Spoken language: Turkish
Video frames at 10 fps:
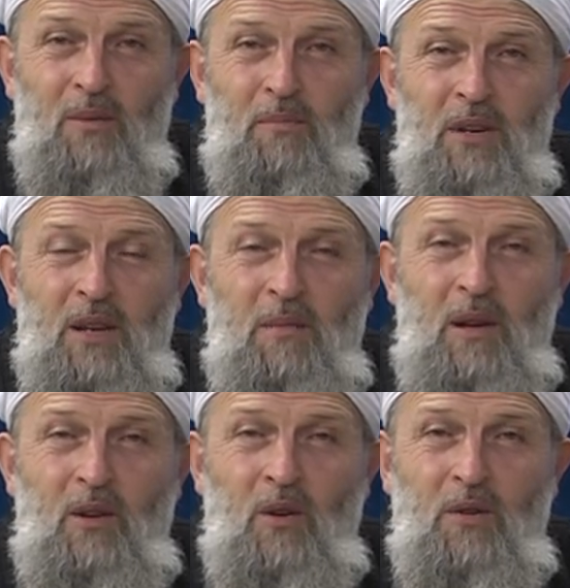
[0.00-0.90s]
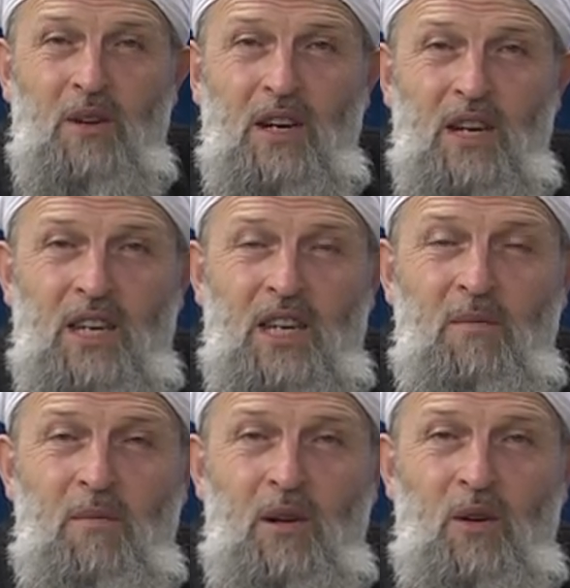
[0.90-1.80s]
1 milyon, 2
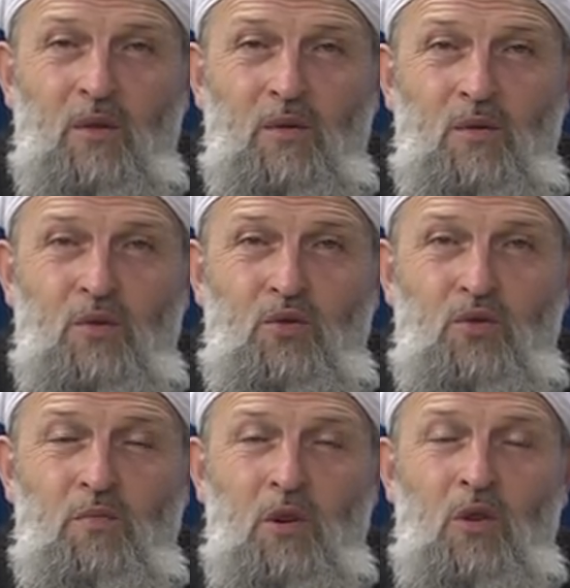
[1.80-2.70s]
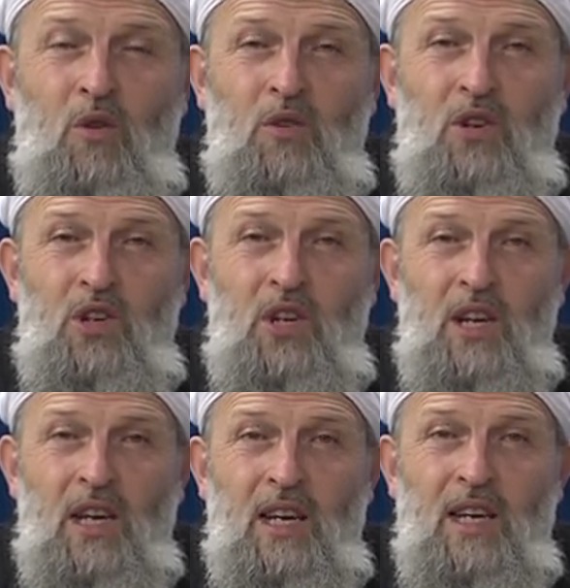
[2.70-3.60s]
milyon, 3 milyon kişi
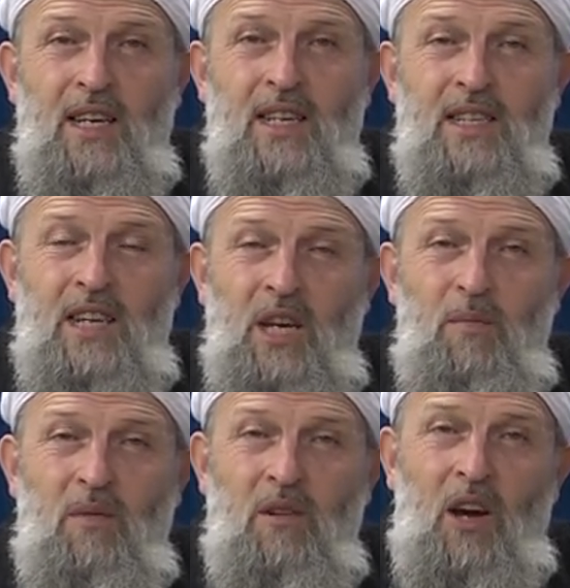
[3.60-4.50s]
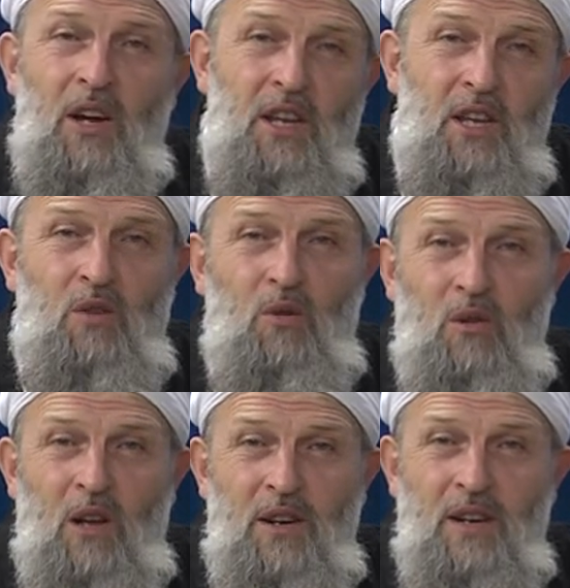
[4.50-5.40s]
izleyip lanet
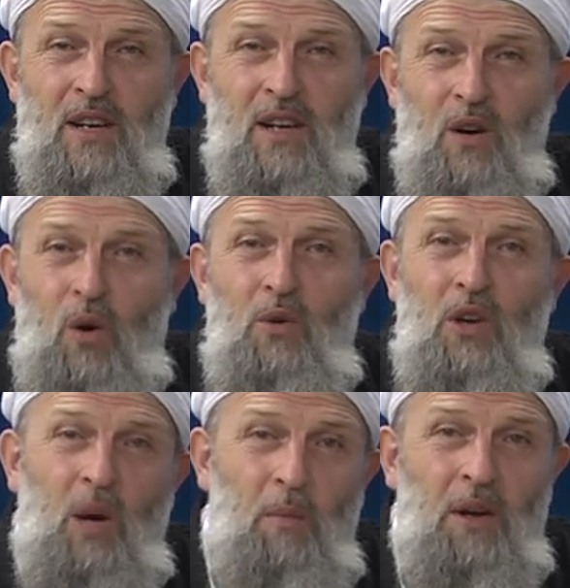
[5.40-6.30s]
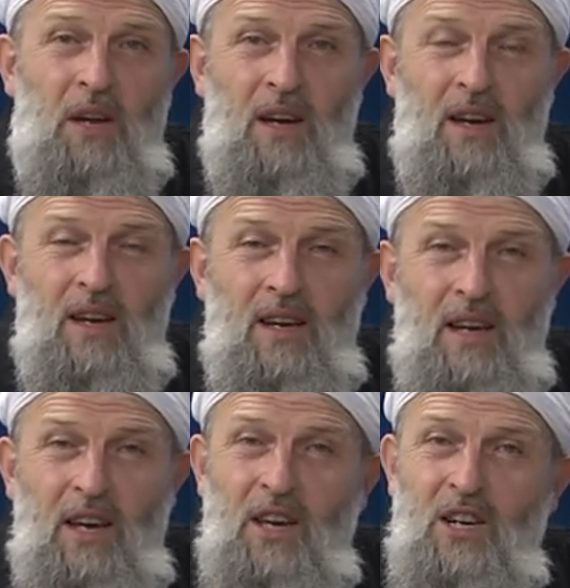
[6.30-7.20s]
ediyorlar onu yapana.
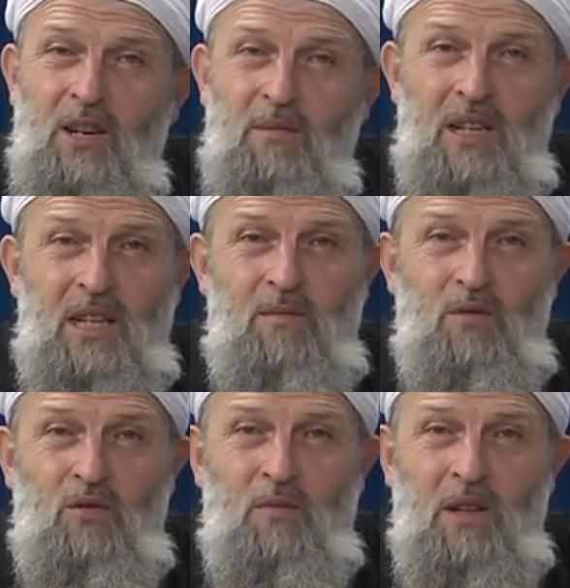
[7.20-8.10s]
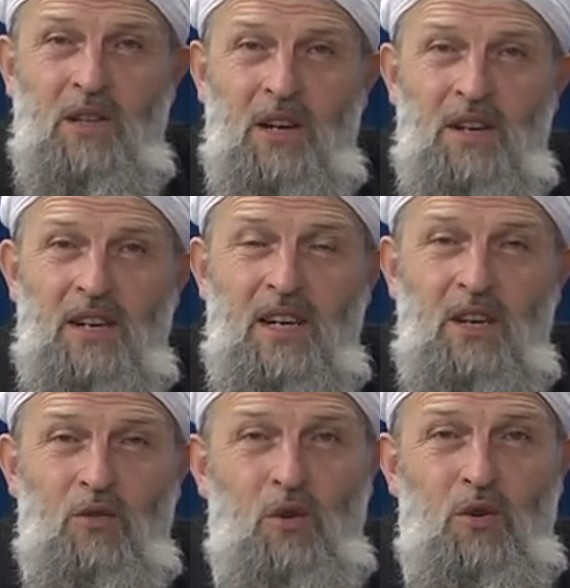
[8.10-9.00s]
Ey kıymetli Müslümanlar,
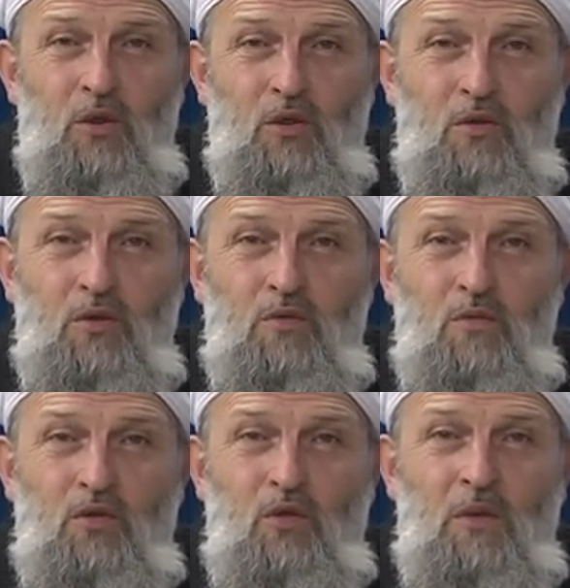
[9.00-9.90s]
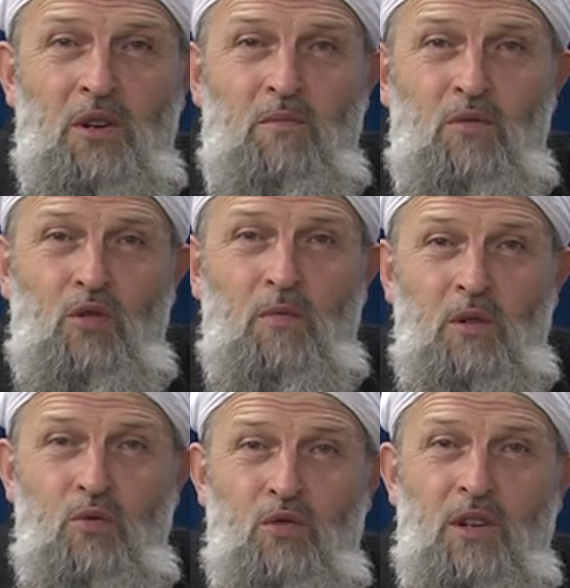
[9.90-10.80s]
görüyorsunuz Müslümanın
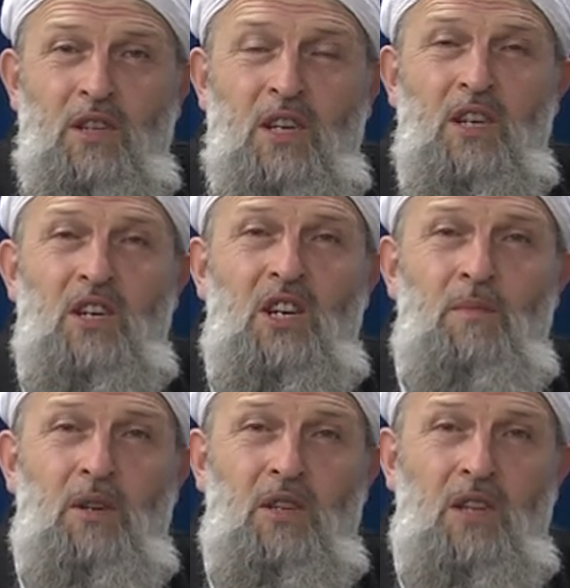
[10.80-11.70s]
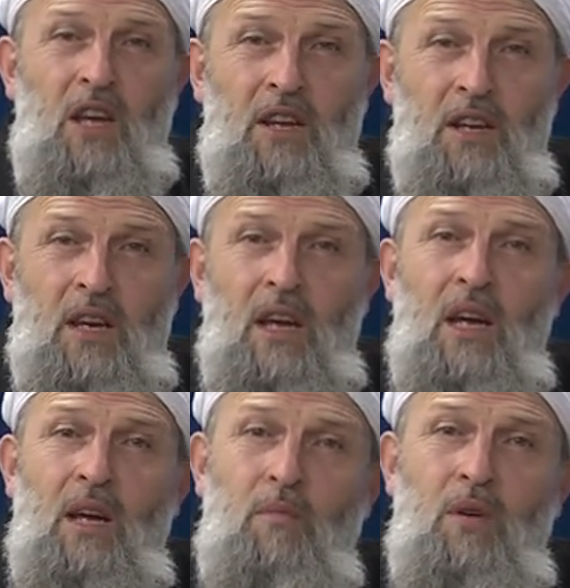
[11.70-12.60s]
Müslümanın üzerindeki kıymeti değeri
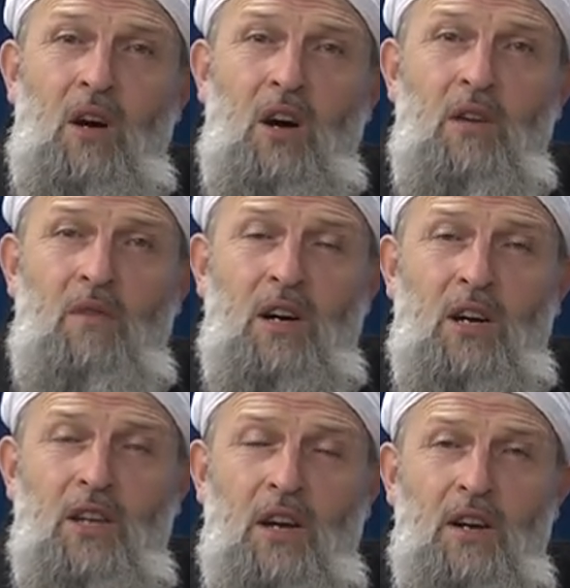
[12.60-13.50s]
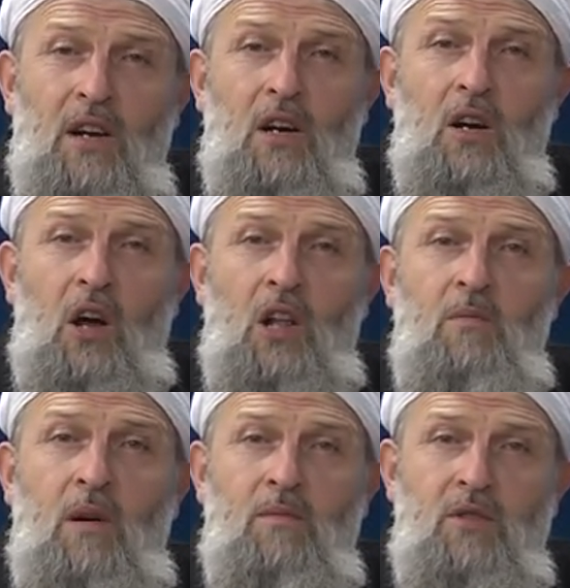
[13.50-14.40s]
bir hayvan kadar
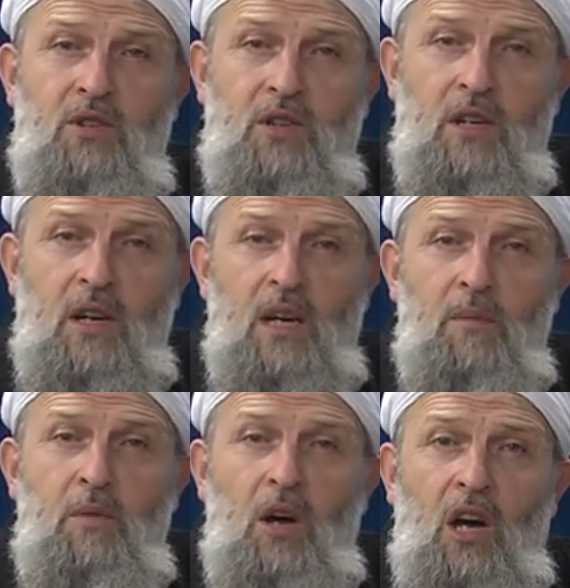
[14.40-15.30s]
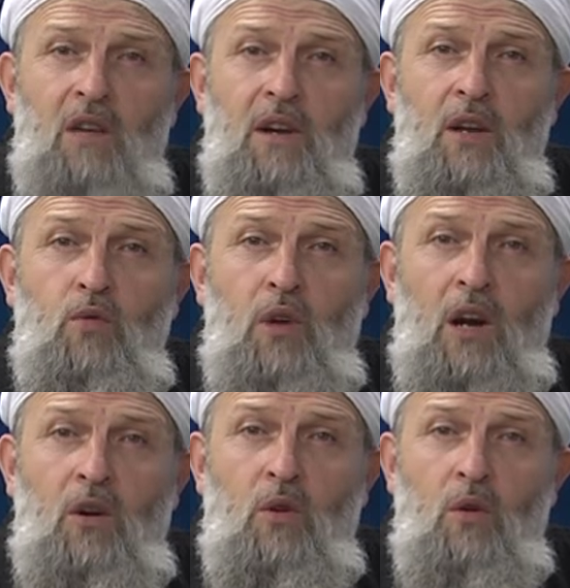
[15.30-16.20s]
kalmamış.'' bir hayvana
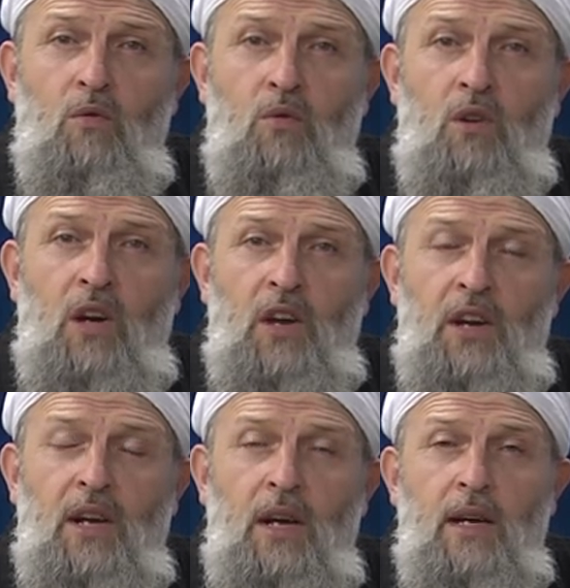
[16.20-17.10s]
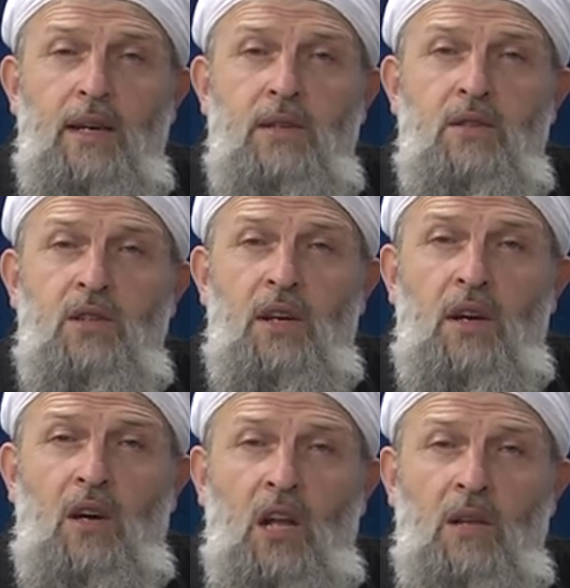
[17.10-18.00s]
duyarlı olduğu kadar insana
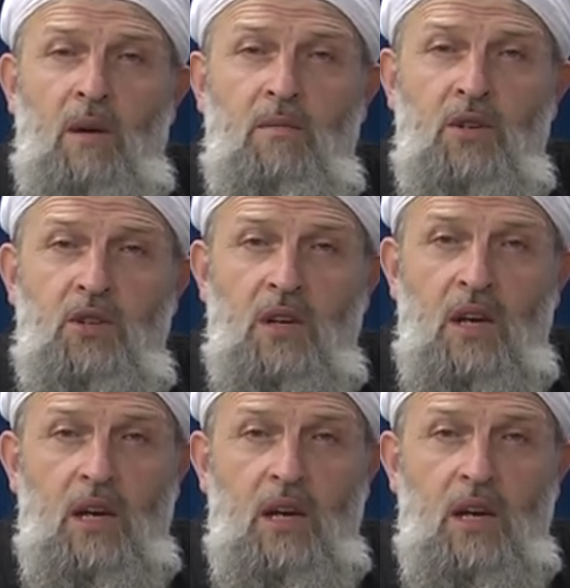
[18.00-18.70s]
kalmamış.